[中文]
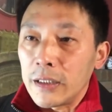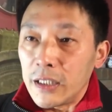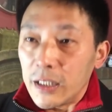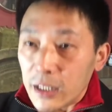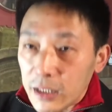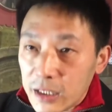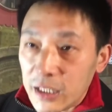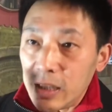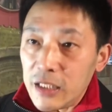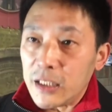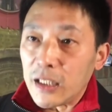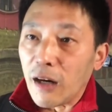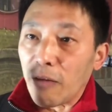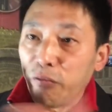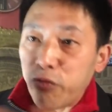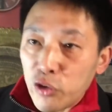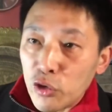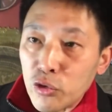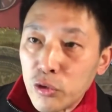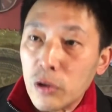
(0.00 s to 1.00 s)
你的进项
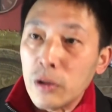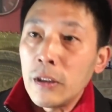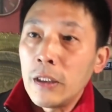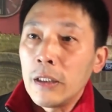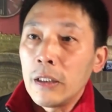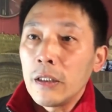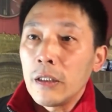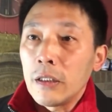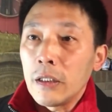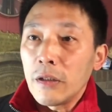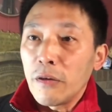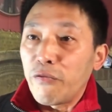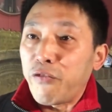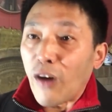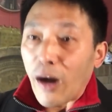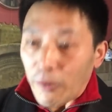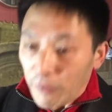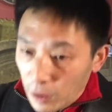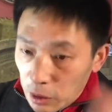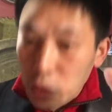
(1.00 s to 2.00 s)
付出，
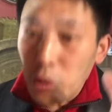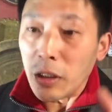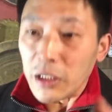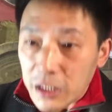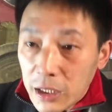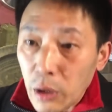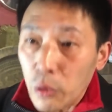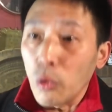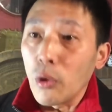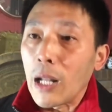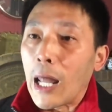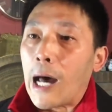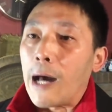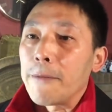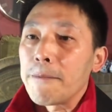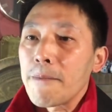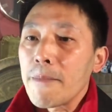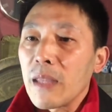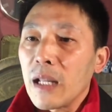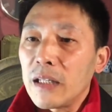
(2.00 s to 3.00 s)
法院就要介入了。